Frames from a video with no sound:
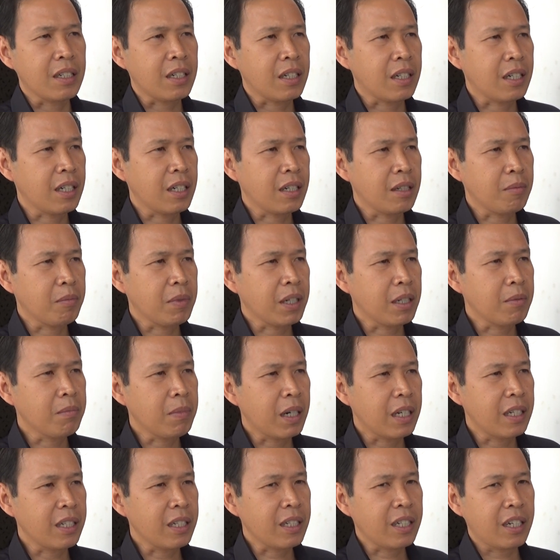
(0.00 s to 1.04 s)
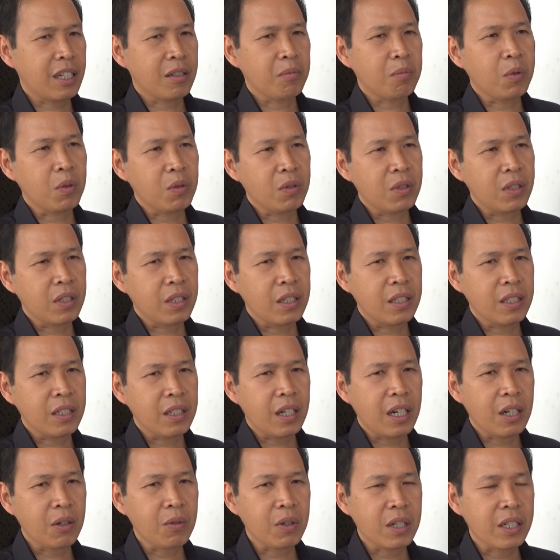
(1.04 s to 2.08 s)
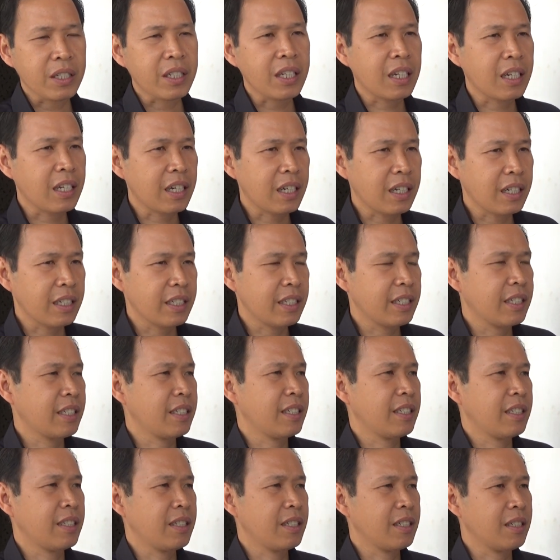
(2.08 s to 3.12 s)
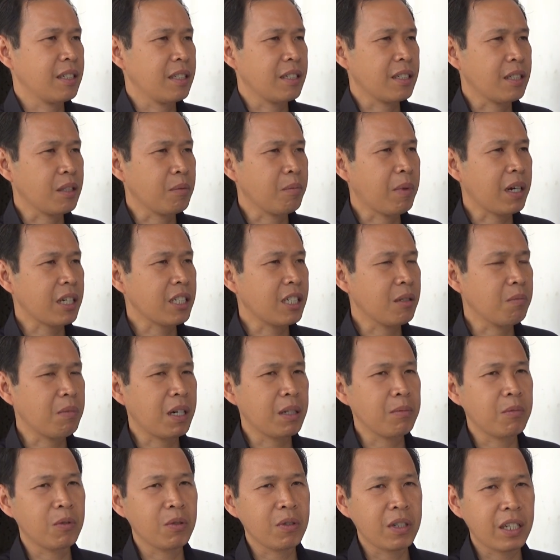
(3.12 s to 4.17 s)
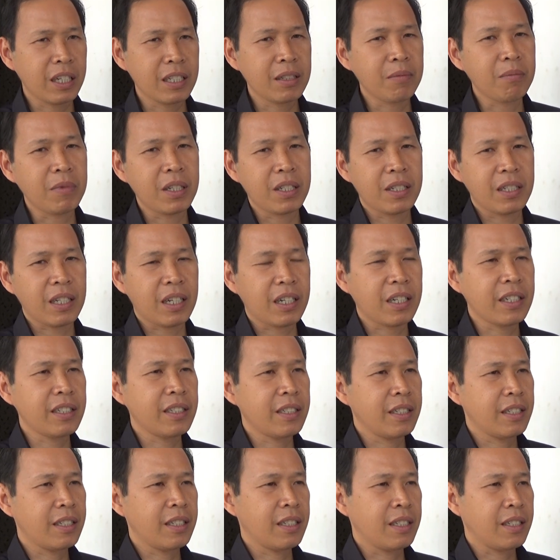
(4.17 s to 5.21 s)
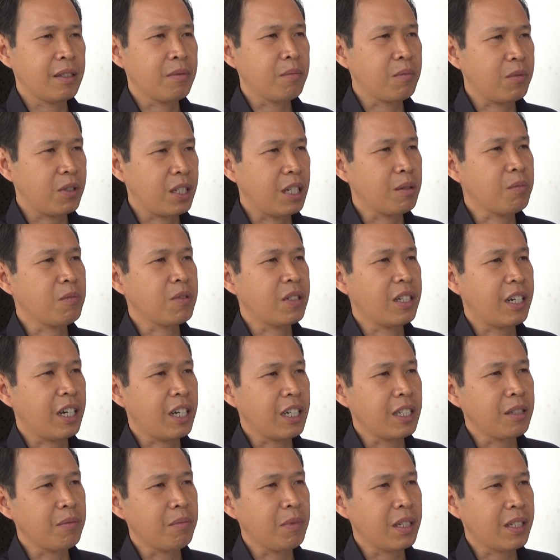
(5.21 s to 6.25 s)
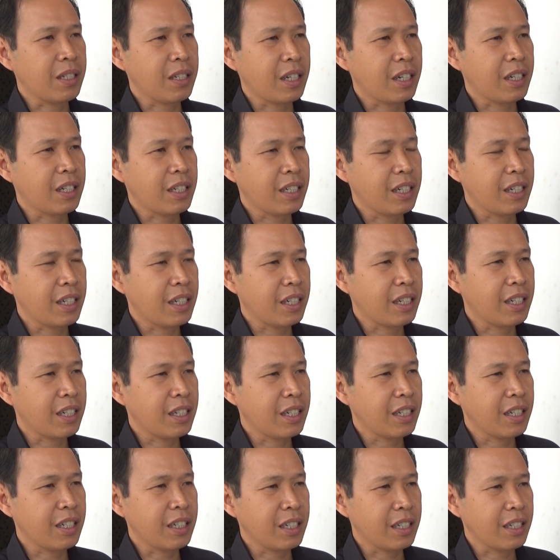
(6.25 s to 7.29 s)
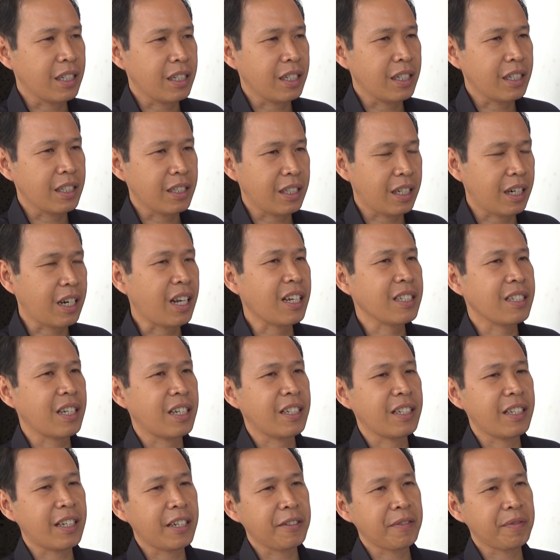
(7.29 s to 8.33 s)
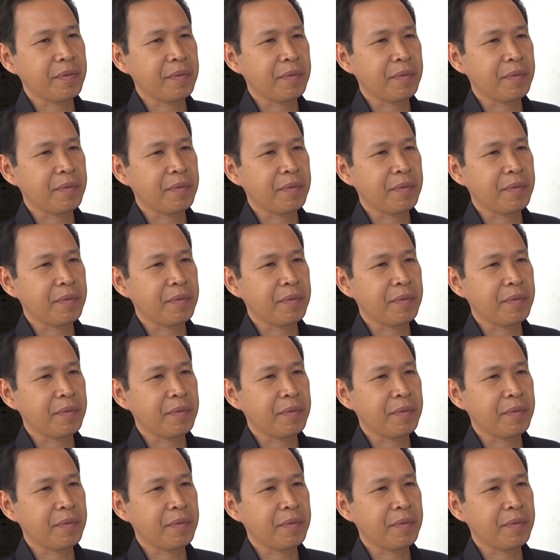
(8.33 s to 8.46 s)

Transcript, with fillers: uh, mengembalikan fungsi awal jalan semaksimal mungkin bisa mudah-mudahan bisa uh, terlaksana.